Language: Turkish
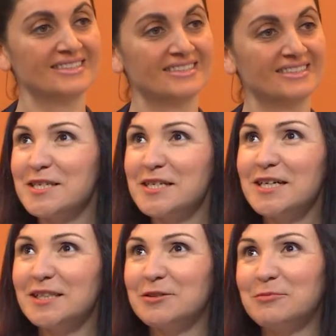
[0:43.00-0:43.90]

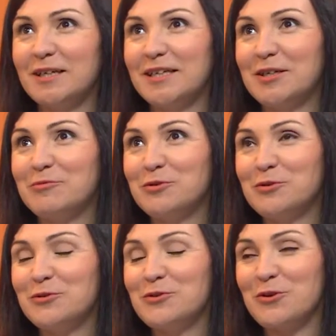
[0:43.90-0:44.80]
Angela Hanım, e,
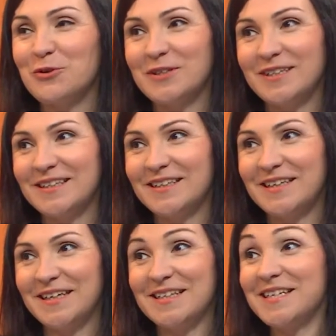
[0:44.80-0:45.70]
bugün çok e,
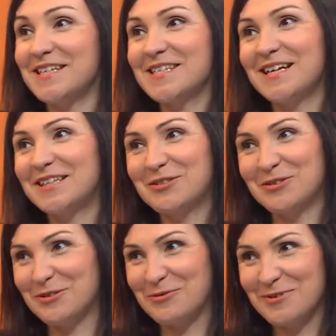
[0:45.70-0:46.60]
enteresan
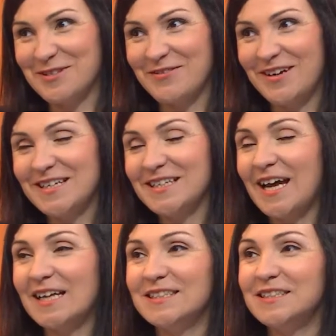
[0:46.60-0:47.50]
konumuz evet. var.
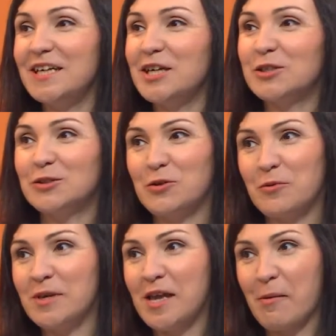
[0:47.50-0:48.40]
Kadın
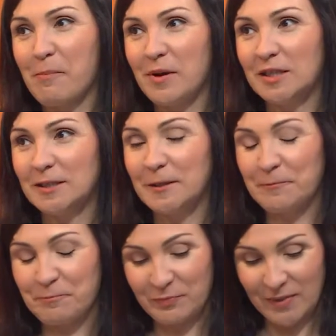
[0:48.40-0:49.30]
ekonomi yapmalı.
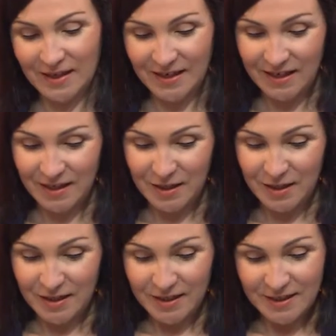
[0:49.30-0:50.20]
Hı hı.
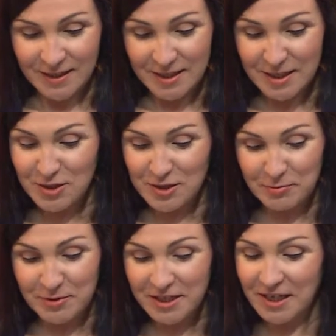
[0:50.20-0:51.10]

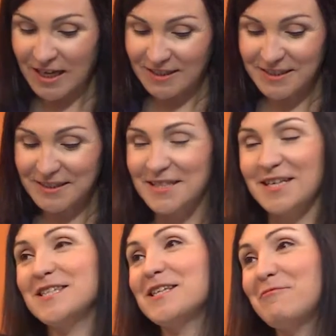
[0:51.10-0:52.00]
Sizce bir kadın
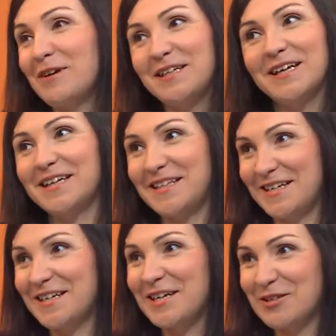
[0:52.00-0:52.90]
ne zamana
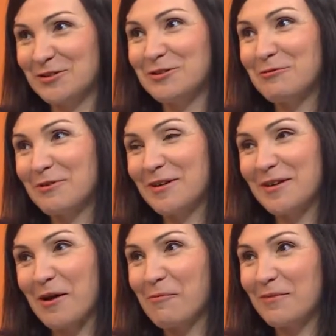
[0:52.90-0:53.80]
kadar ekonomi
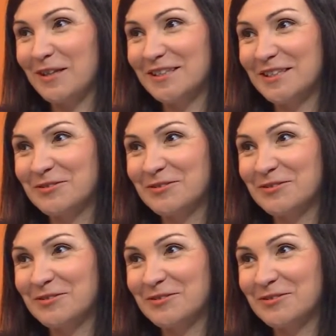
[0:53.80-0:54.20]
yapmalı?